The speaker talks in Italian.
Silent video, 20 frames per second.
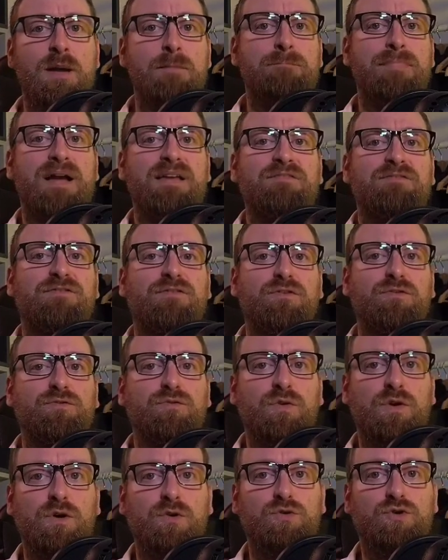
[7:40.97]
ma in
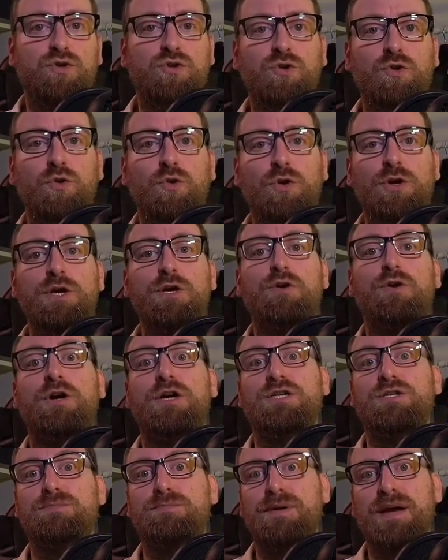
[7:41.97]
fondo ero solo io
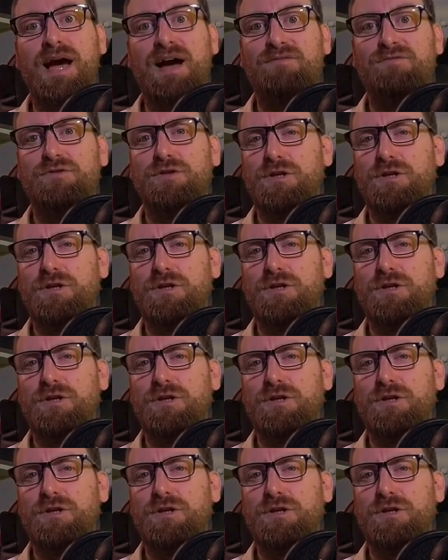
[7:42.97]
che speravo